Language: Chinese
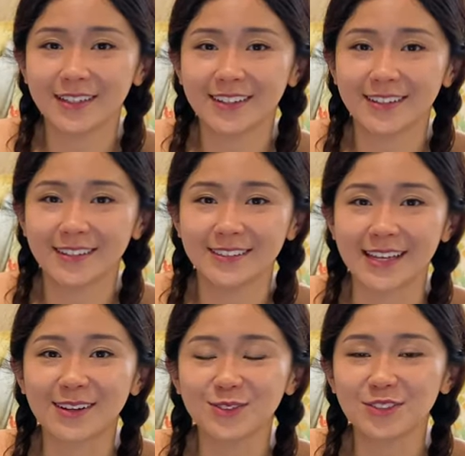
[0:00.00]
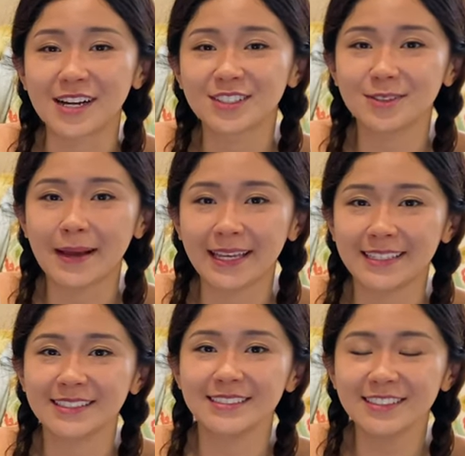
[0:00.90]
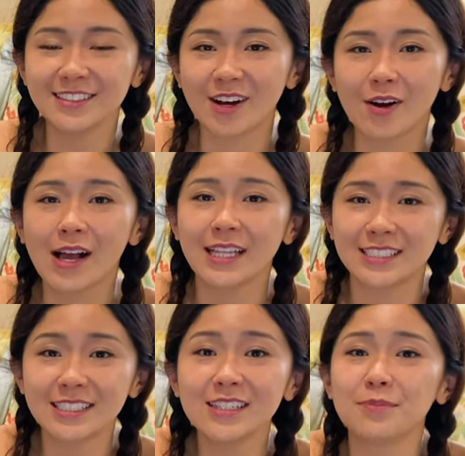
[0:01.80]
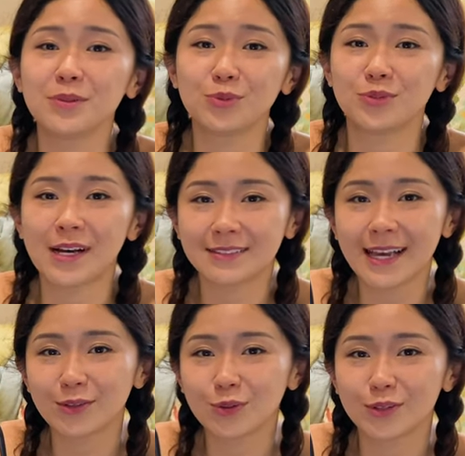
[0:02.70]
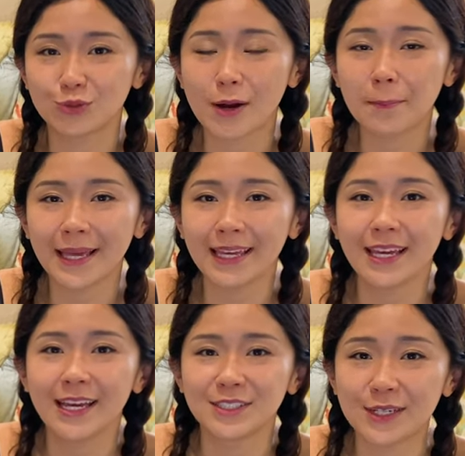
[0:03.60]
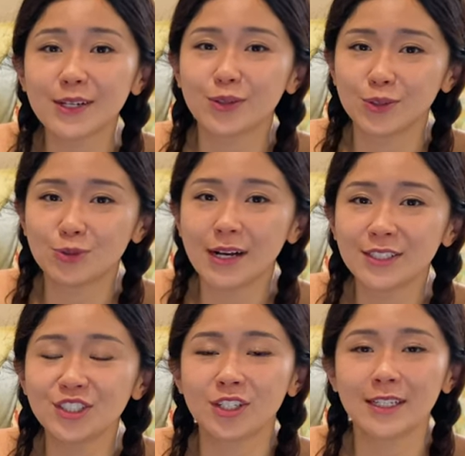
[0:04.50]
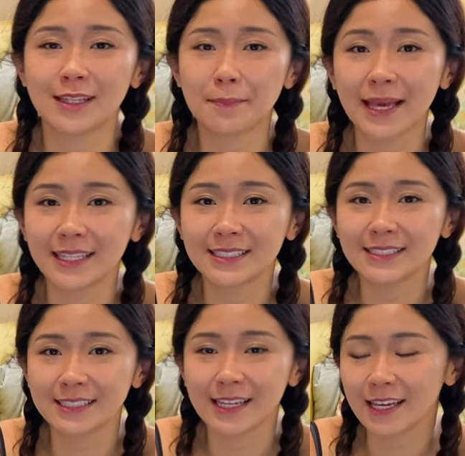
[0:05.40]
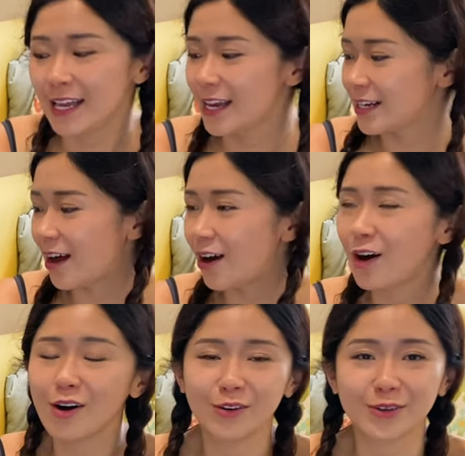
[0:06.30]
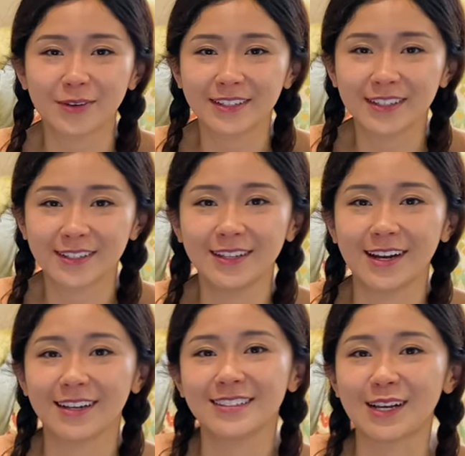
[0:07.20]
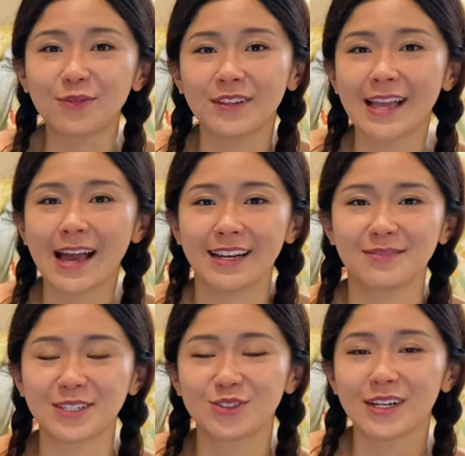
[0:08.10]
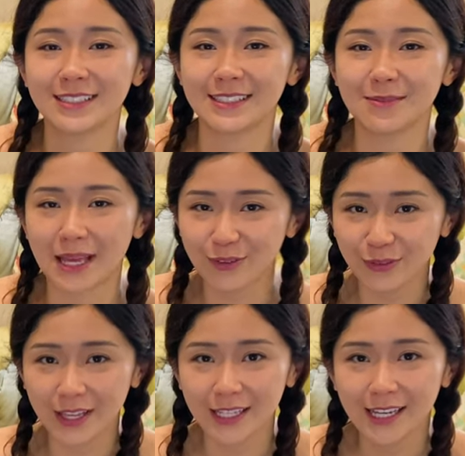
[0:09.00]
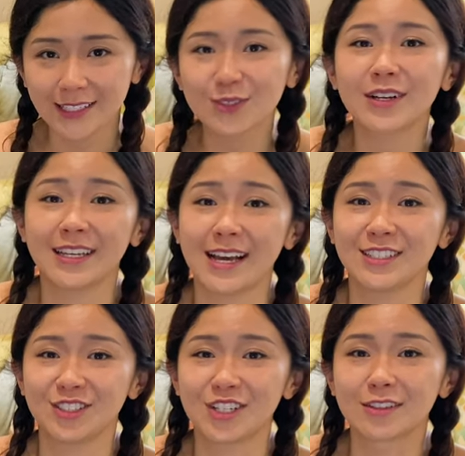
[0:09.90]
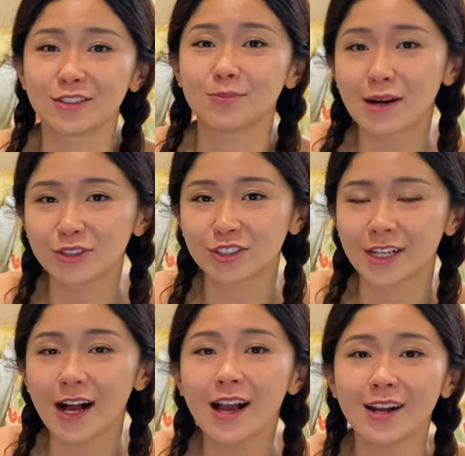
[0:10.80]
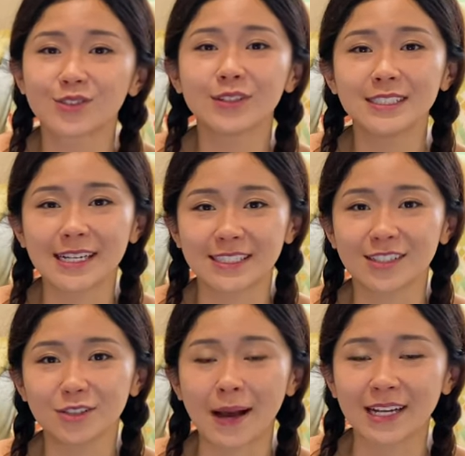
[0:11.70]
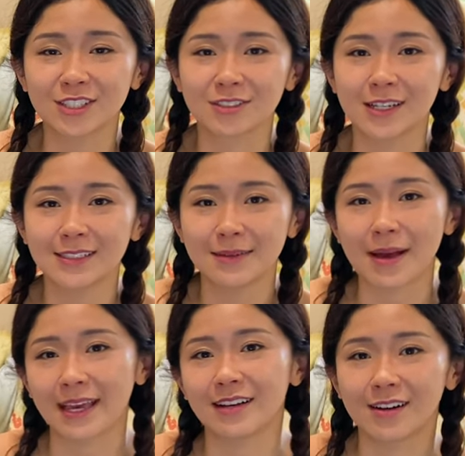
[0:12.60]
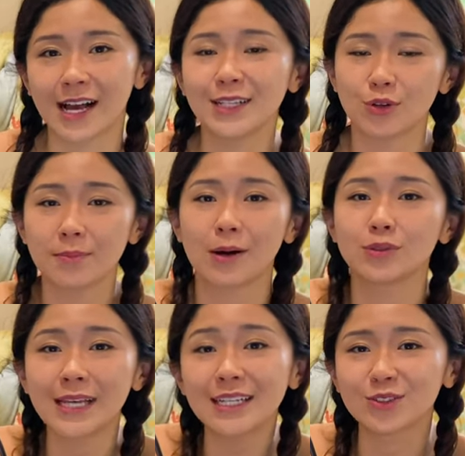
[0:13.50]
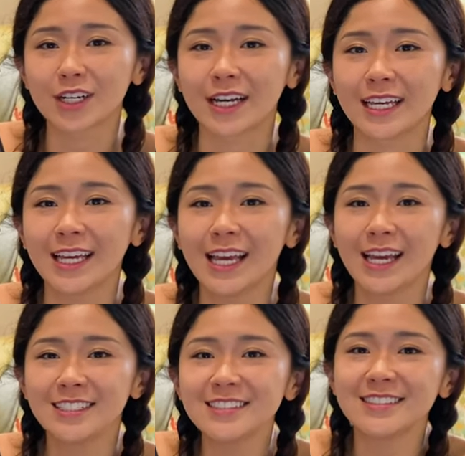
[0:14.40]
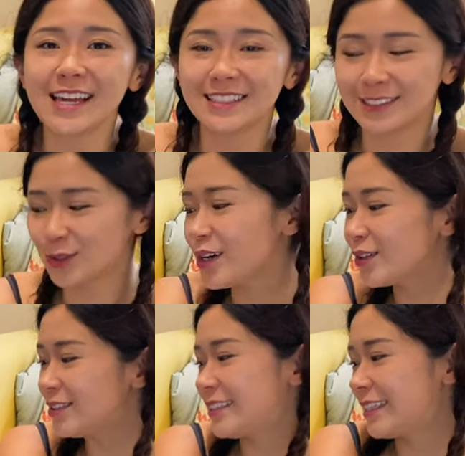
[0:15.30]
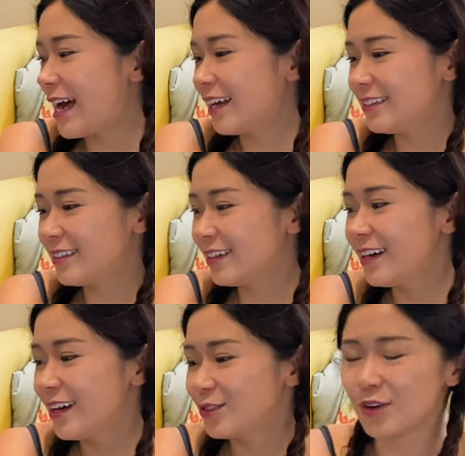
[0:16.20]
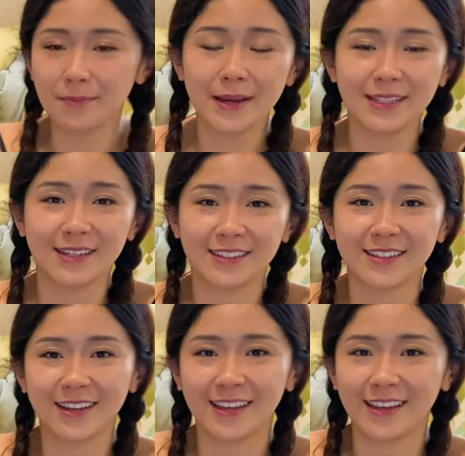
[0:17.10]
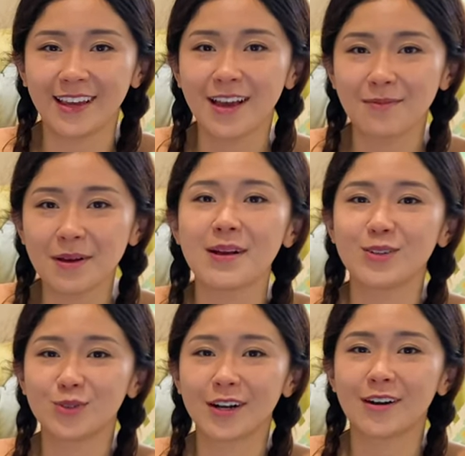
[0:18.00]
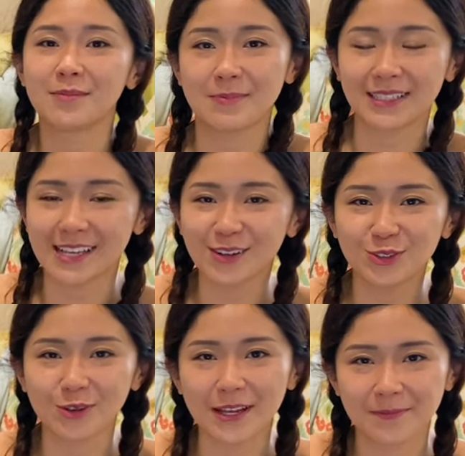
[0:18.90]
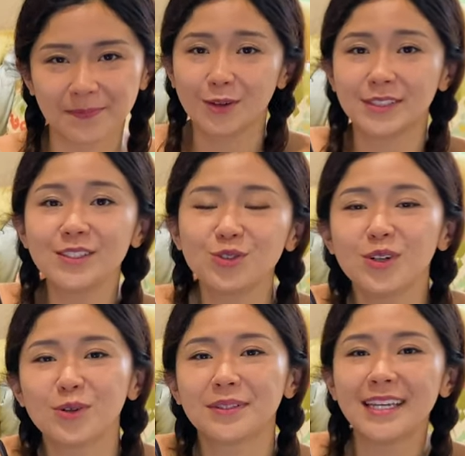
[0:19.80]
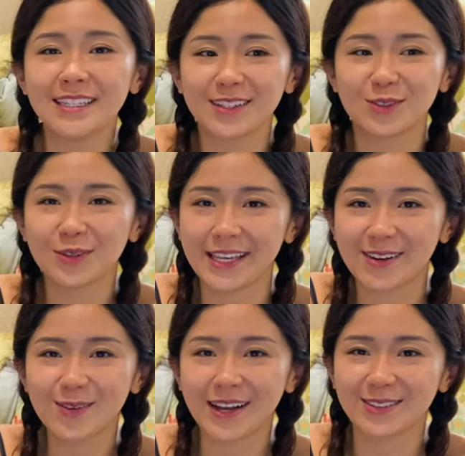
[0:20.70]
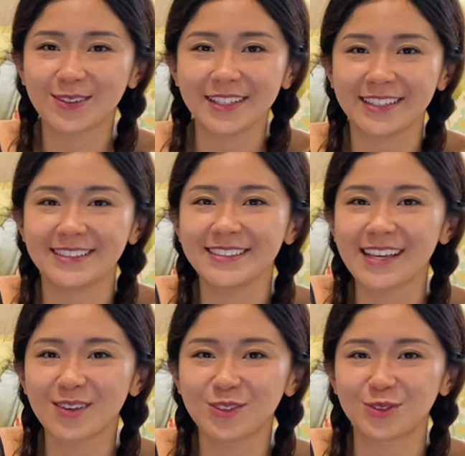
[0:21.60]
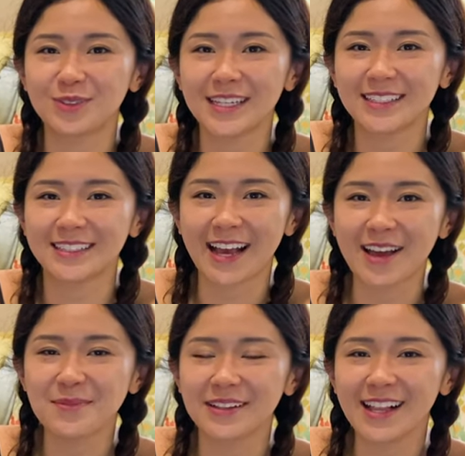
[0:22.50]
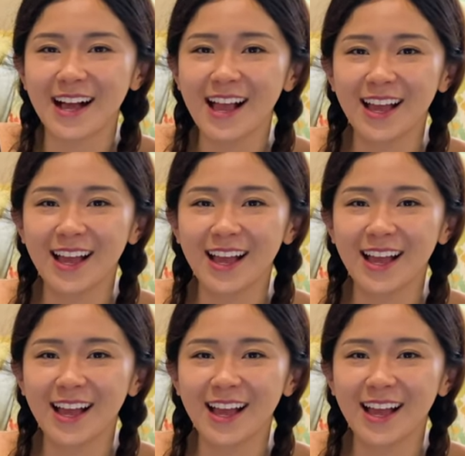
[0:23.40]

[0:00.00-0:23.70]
一个想要去尝试攀岩的新手，你真的并不需要太多的装备，只要有一双适合你的攀岩鞋，然后有一个呃小粉袋，里面装一些镁粉，就可以开始尝试暴食了。如果你想尝试爬绳呢，再买一个安全保护带就可以。剩下所有其他的装备呢，你可以慢慢入坑，慢慢挑选。我听说国内的很多岩馆都已经要逐渐的开门了，